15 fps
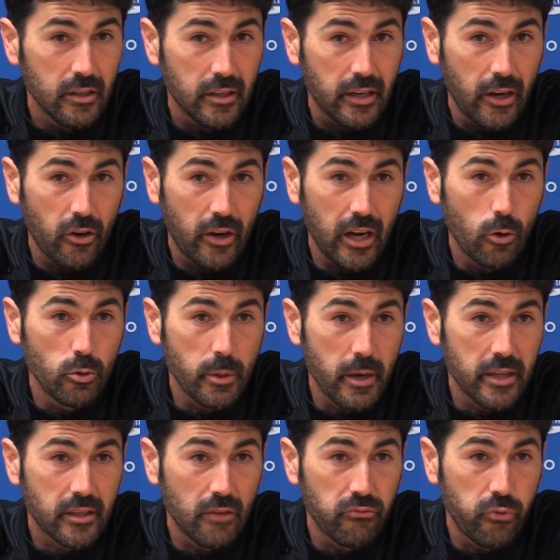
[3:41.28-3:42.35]
Creo que la última
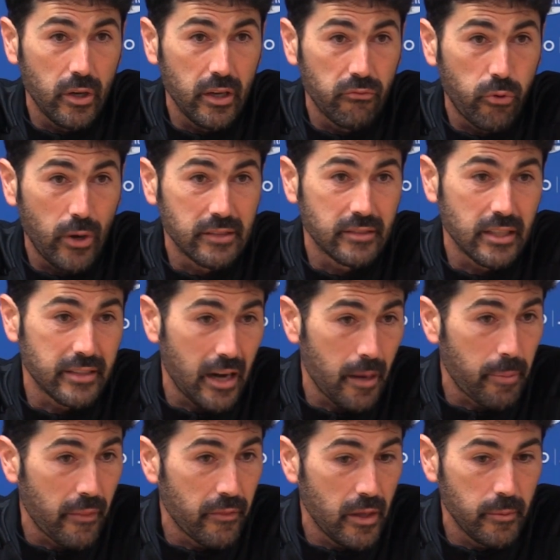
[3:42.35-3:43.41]
vez que fue fue antes de la
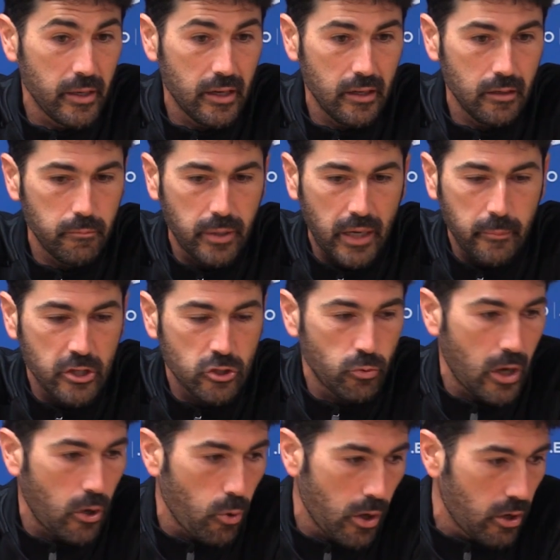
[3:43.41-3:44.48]
pandemia. Para mí es
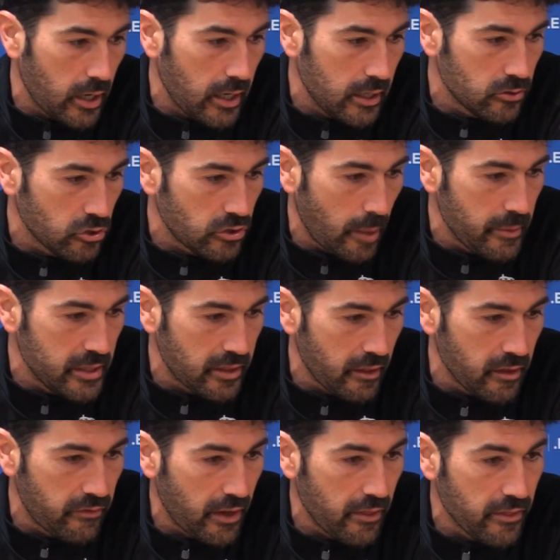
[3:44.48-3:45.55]
una jugadora totalmente
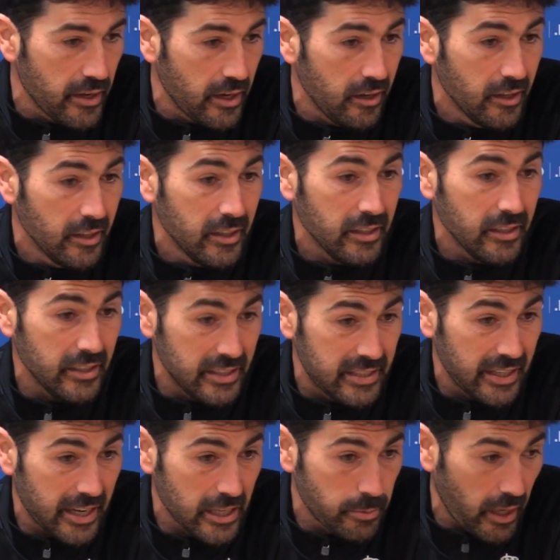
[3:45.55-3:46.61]
diferencial. Y
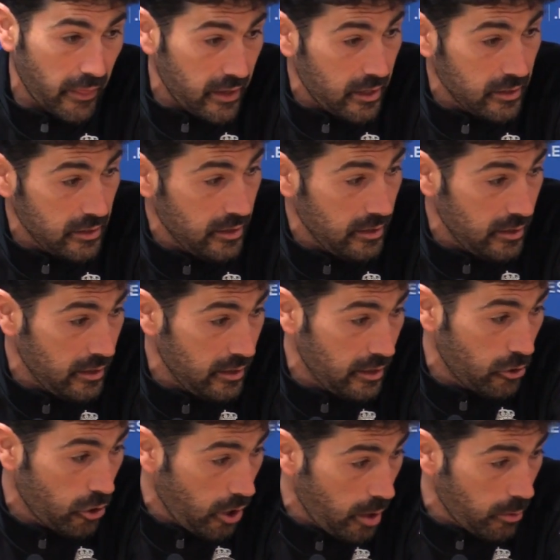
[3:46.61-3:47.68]
sí que es verdad, y, y
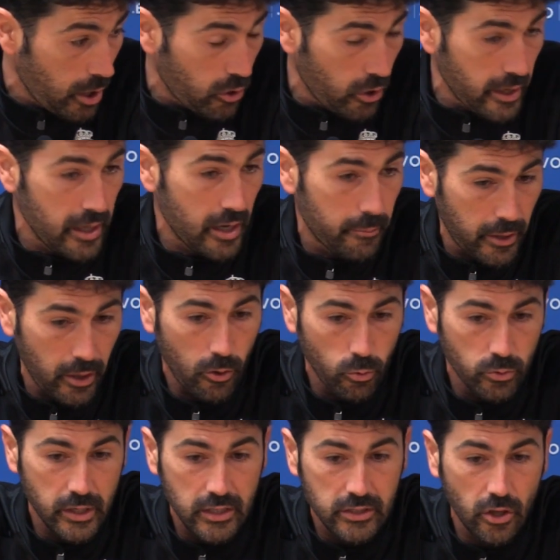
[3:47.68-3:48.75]
no lo he hablado con ella, pero
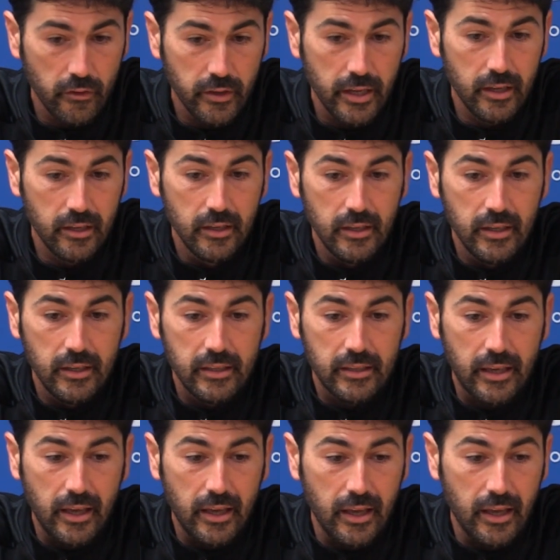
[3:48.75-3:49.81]
algún día se lo diré,
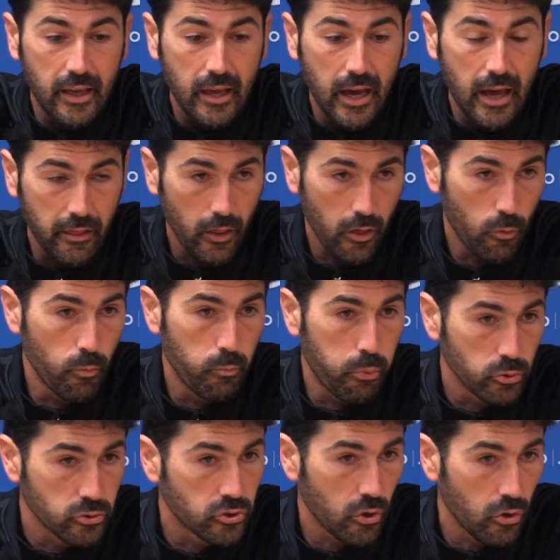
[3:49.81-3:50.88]
que ha dado un
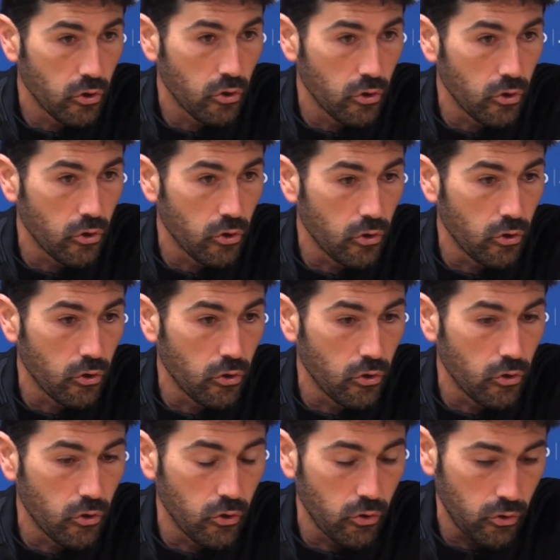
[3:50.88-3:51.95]

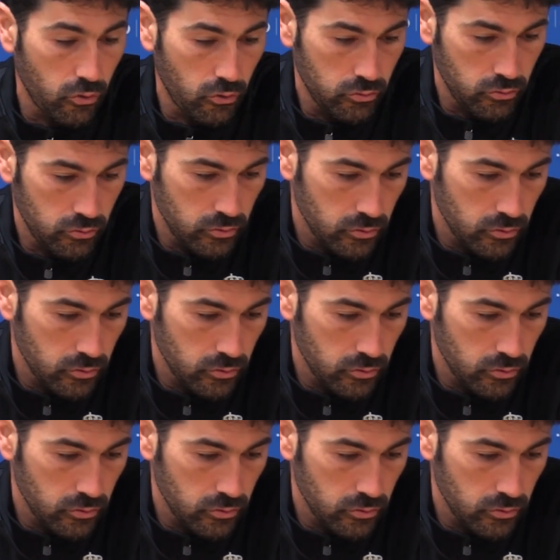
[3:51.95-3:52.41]
punto